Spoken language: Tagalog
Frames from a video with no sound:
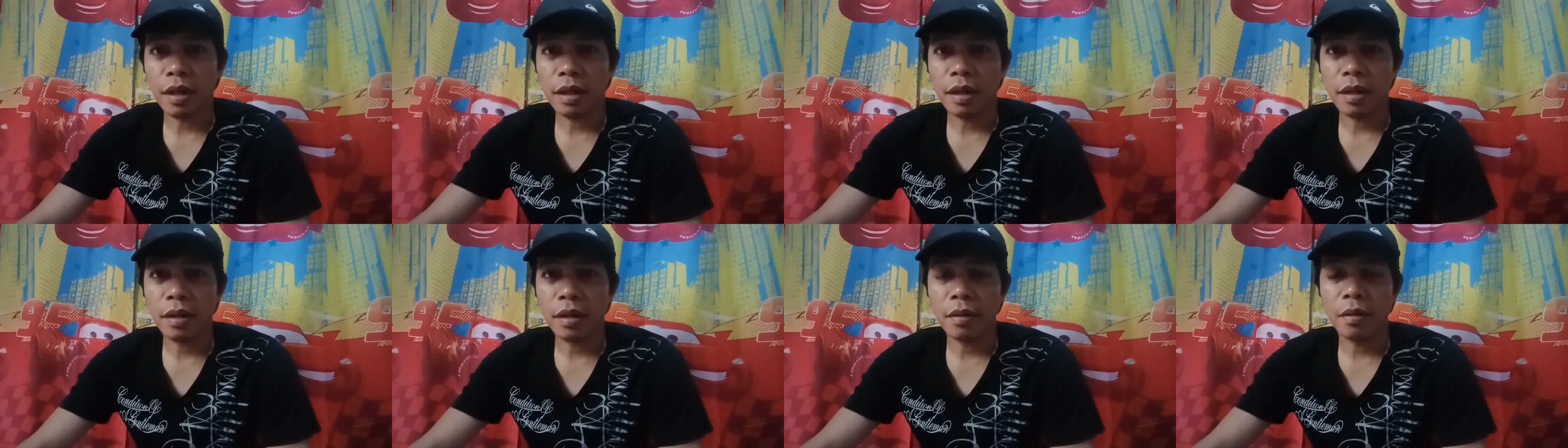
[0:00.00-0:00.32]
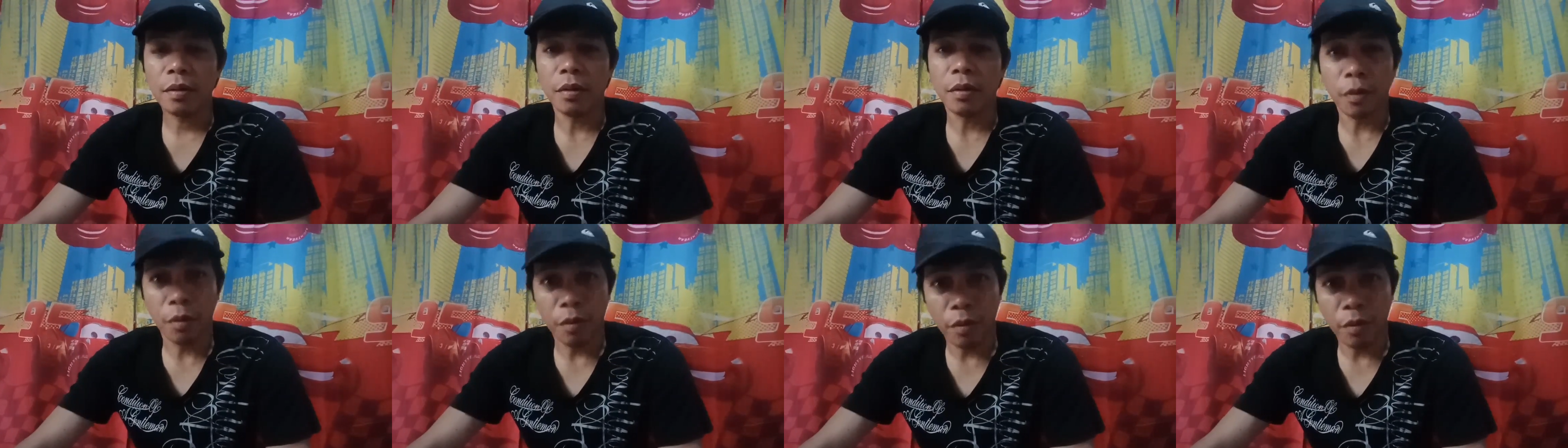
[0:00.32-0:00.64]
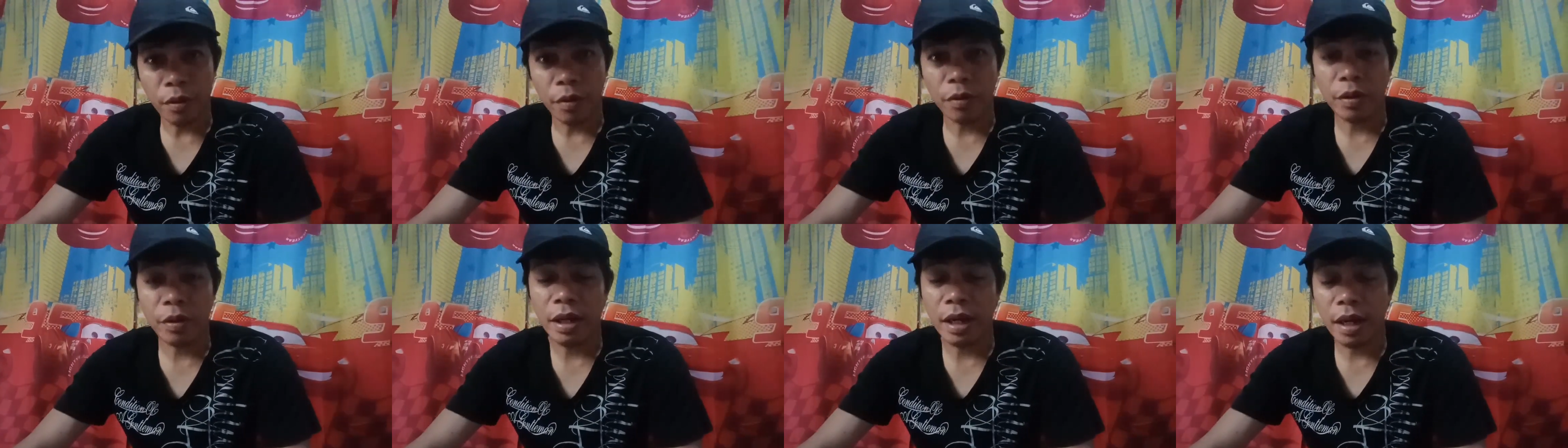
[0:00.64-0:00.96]
uh, oh,
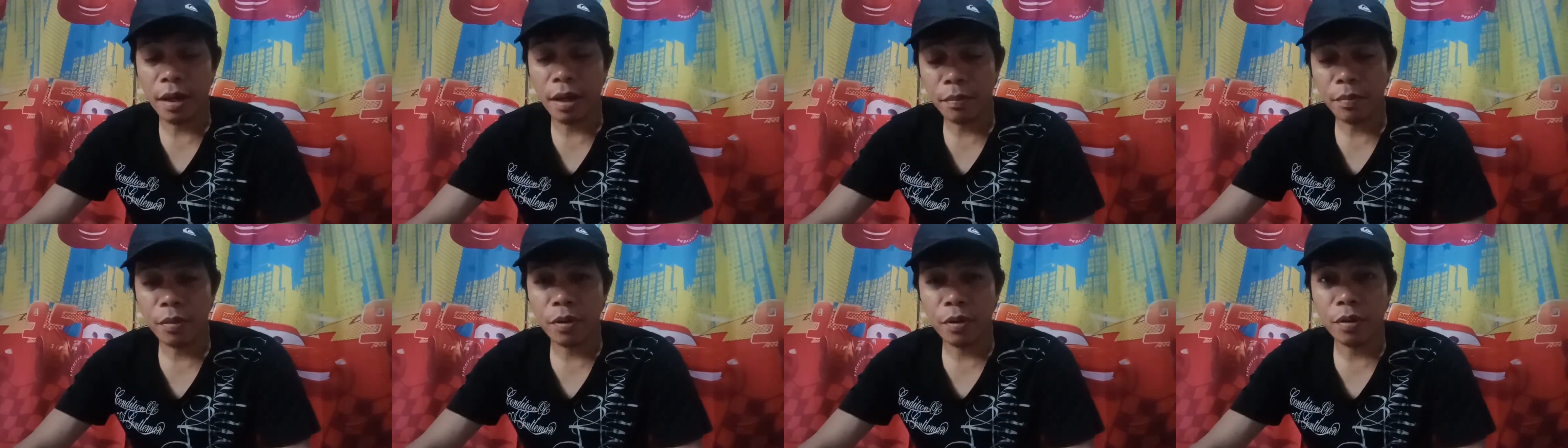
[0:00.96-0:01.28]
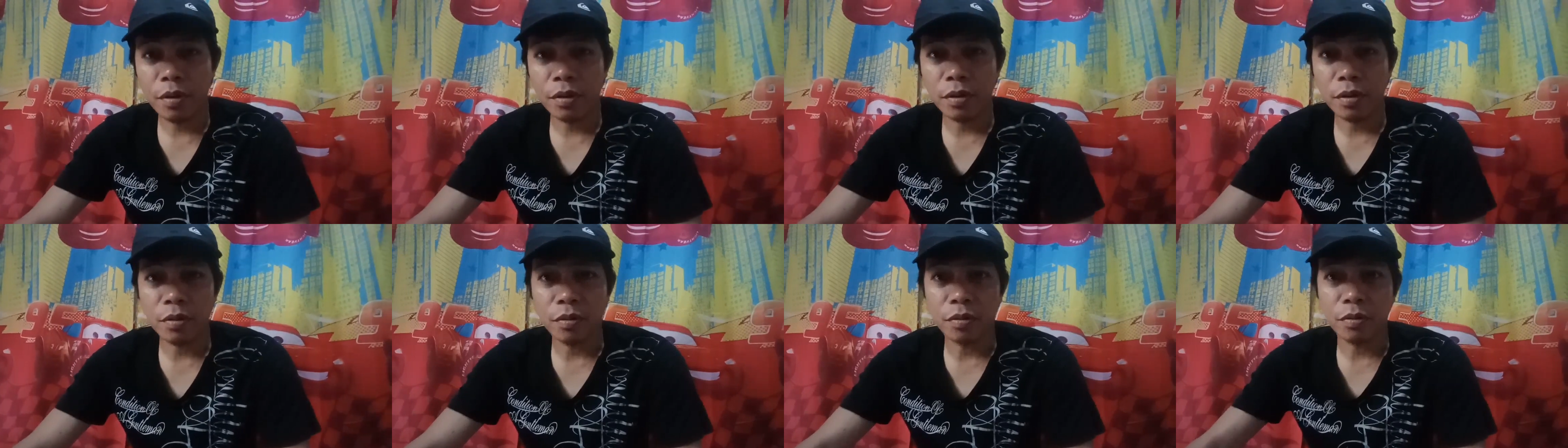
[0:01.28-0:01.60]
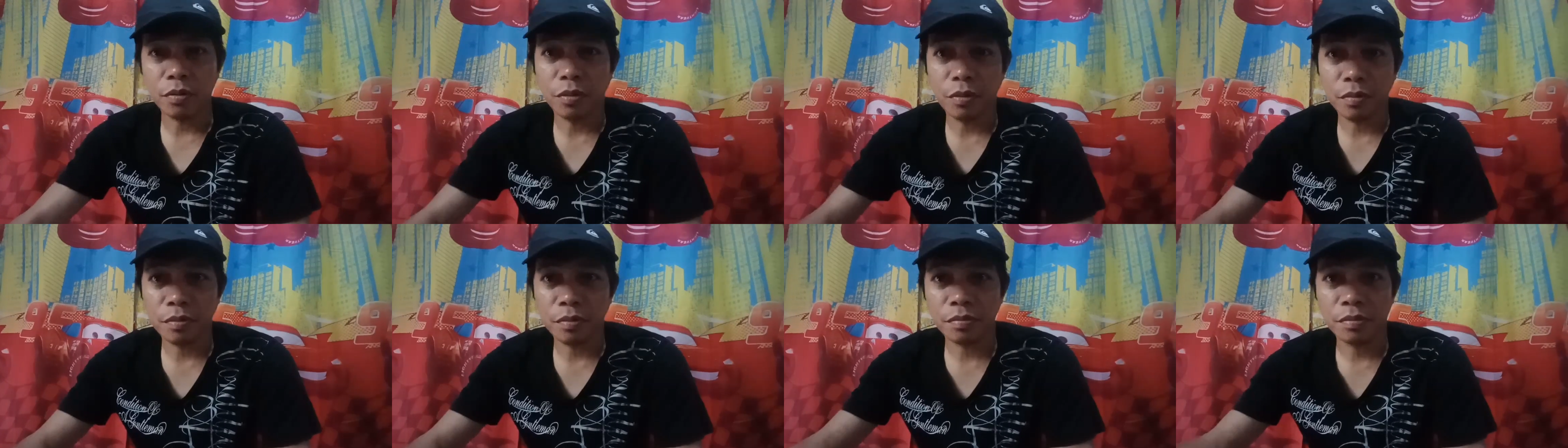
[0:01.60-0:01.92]
okay lang po
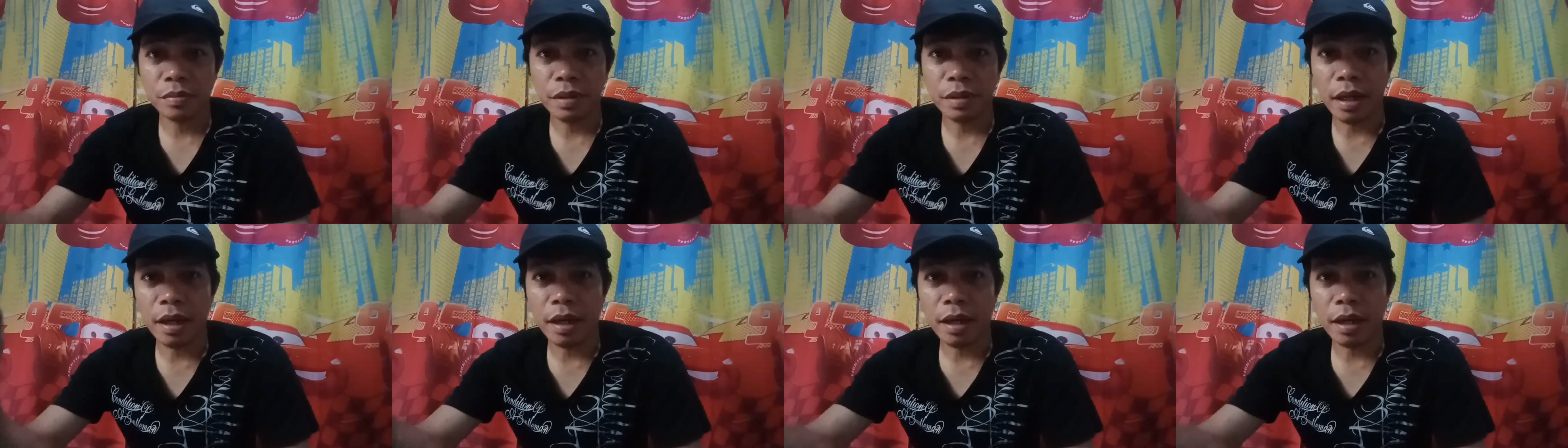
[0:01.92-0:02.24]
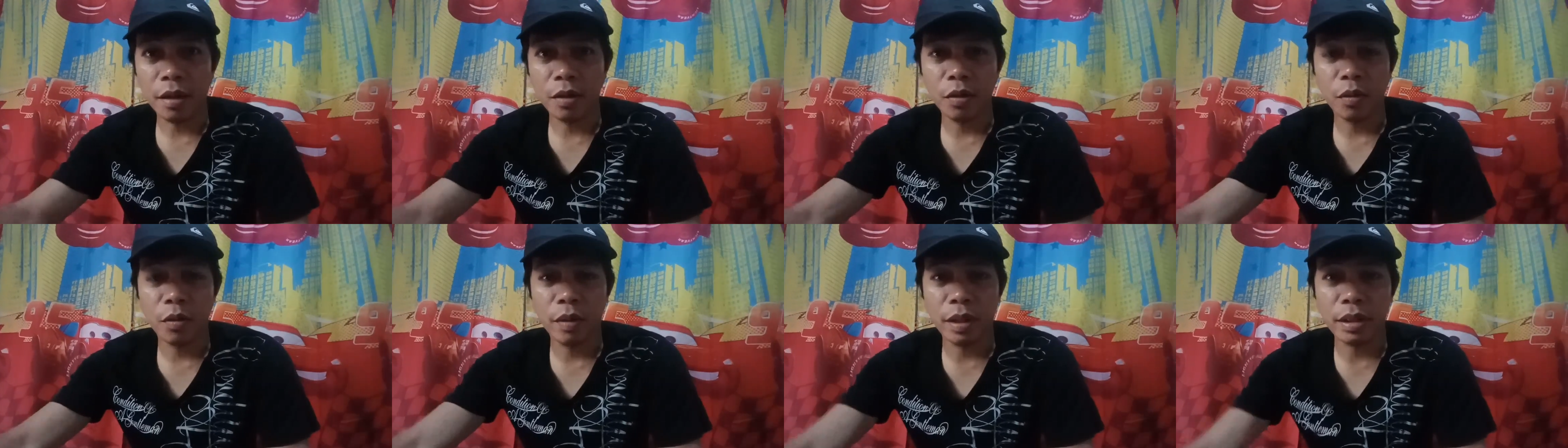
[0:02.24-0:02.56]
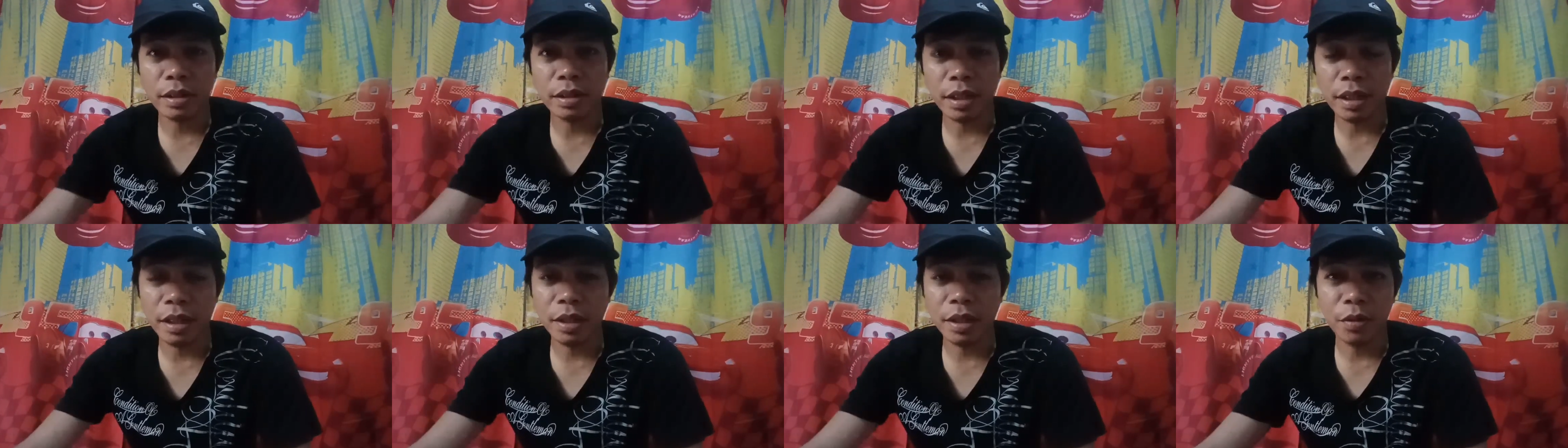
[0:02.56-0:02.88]
kung
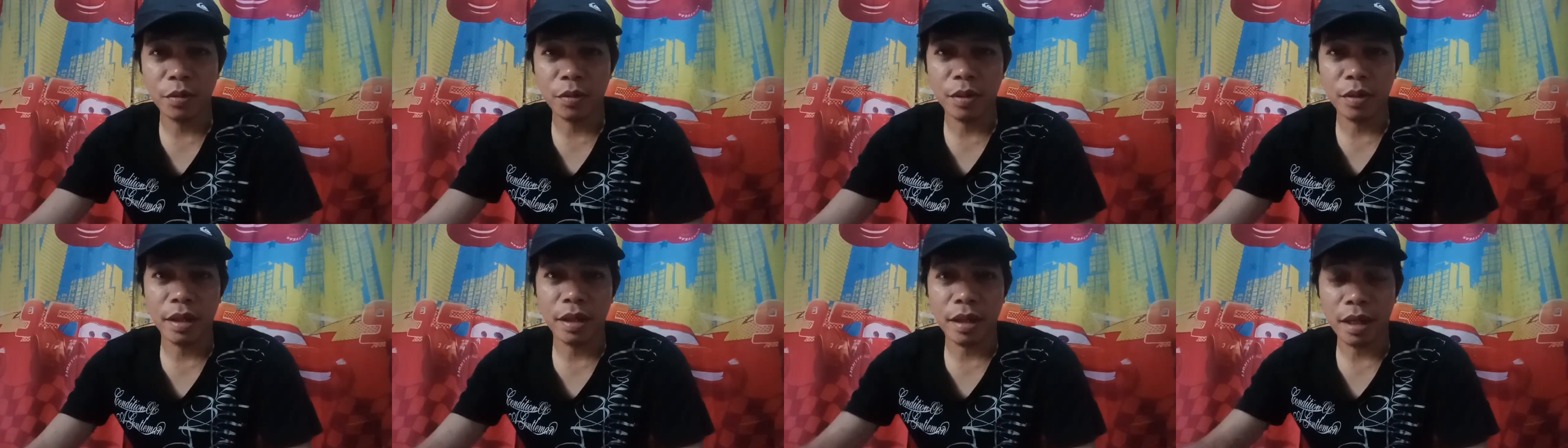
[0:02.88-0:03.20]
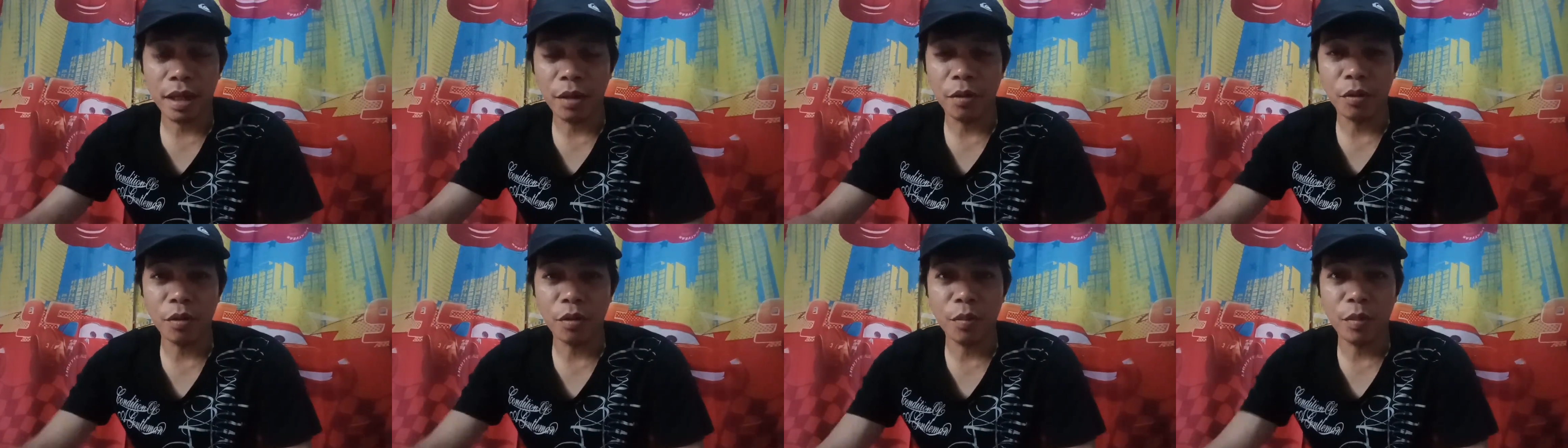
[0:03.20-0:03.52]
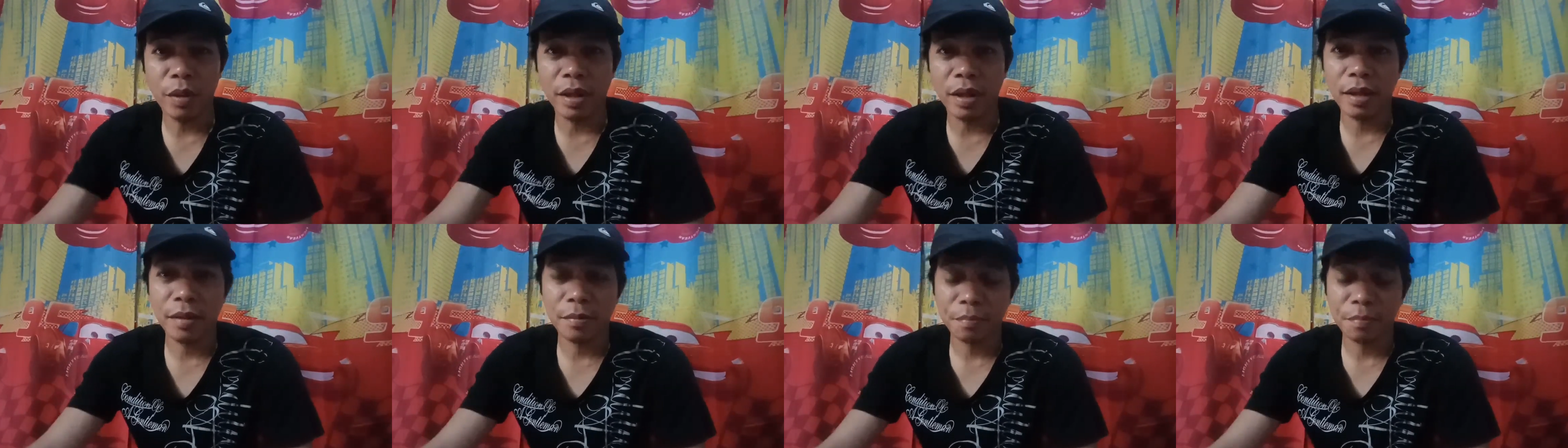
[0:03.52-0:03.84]
makakaluwag sa inyong uh,
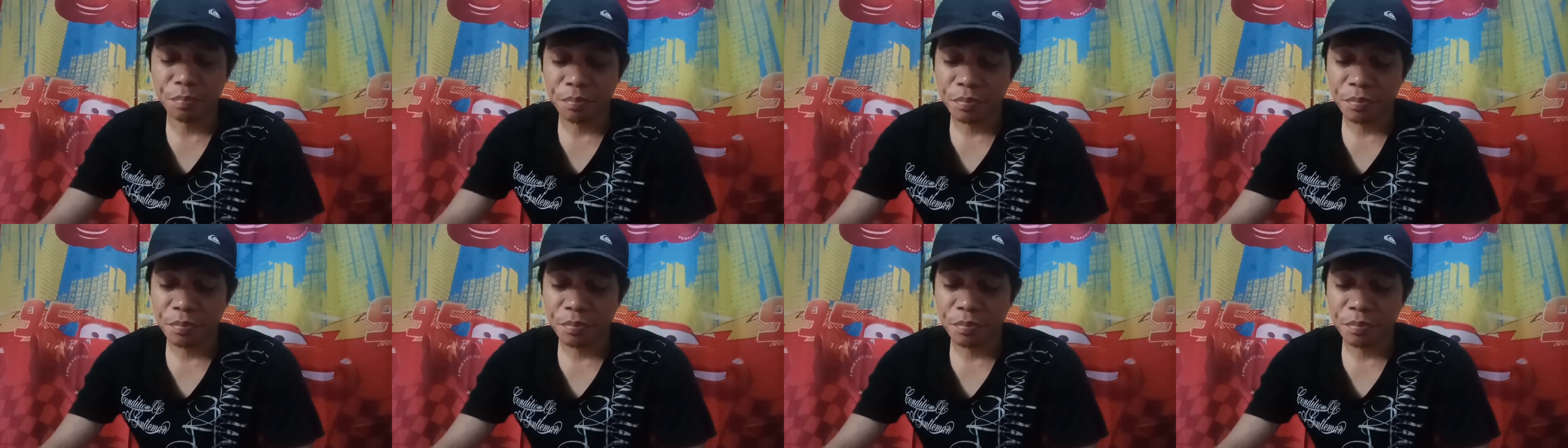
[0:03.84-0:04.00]
kalooban.